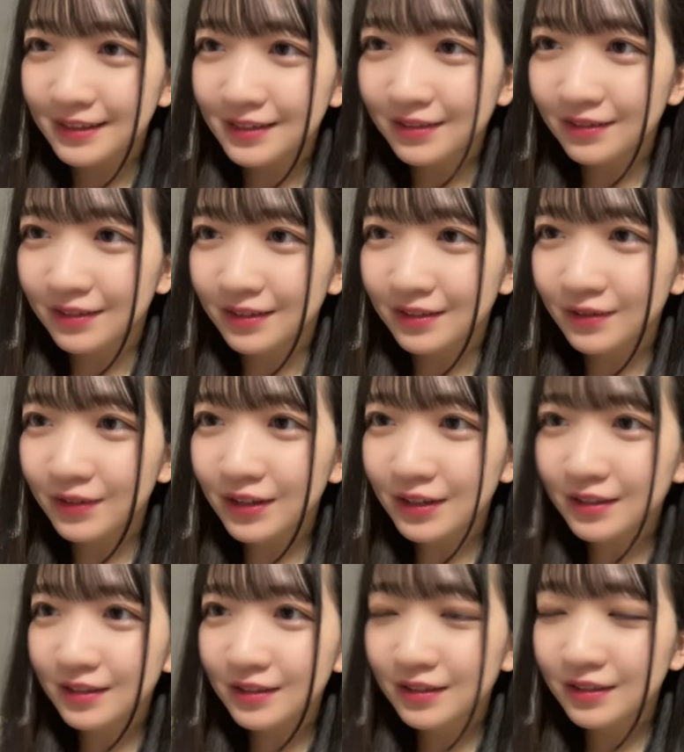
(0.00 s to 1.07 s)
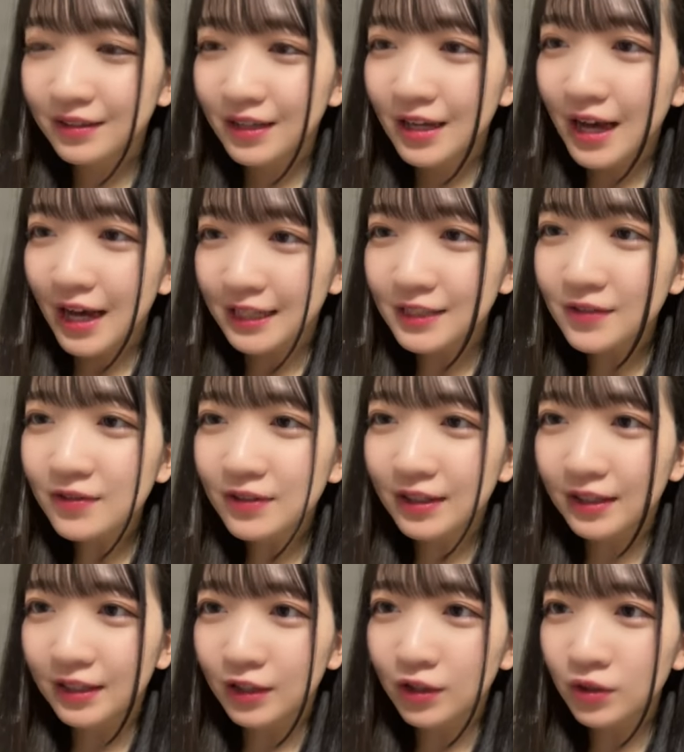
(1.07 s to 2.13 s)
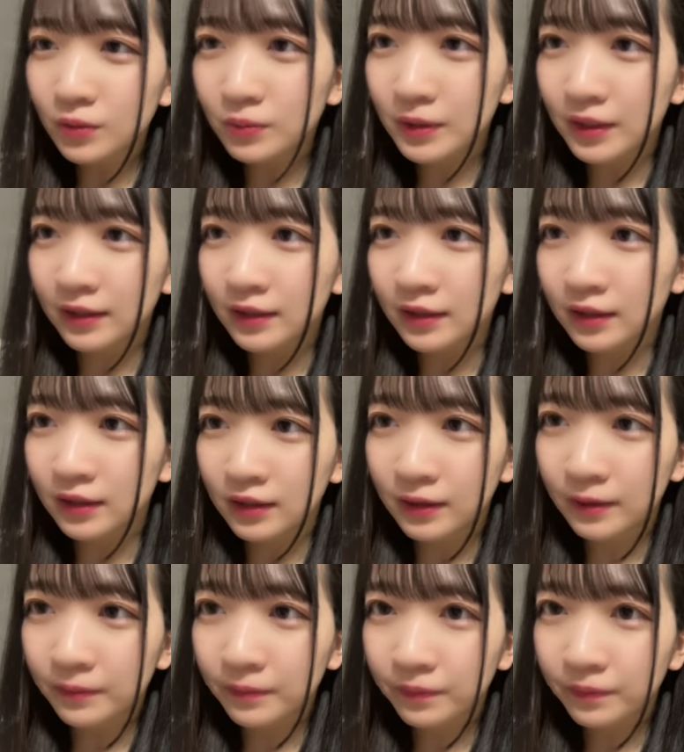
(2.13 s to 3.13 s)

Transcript: がっつりのかわあそうなんだキューブだったんだ